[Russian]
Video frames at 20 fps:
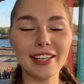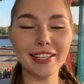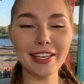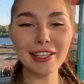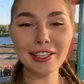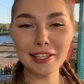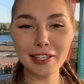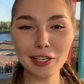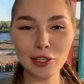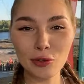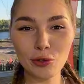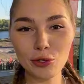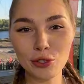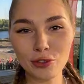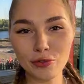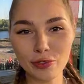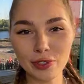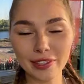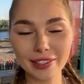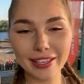Я
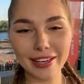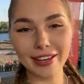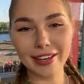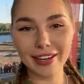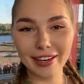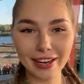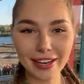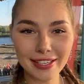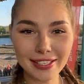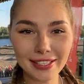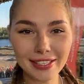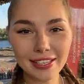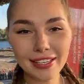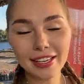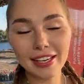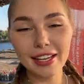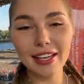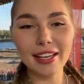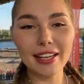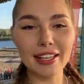нахожусь в Волгограде
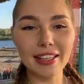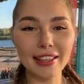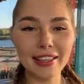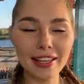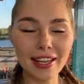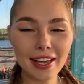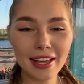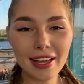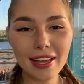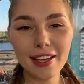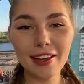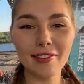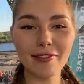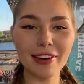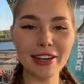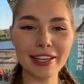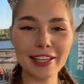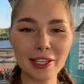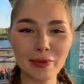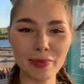на
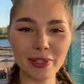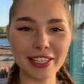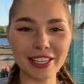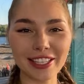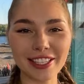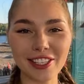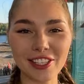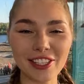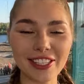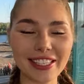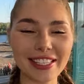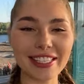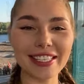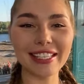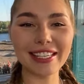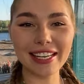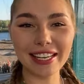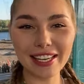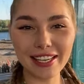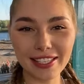военно-патриотической
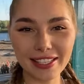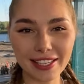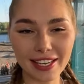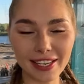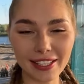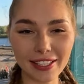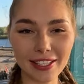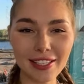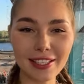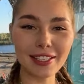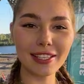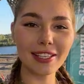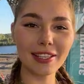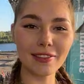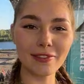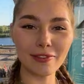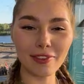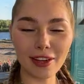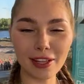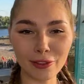игре «Зорница
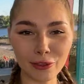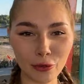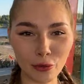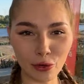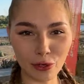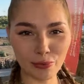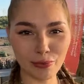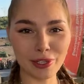2.0».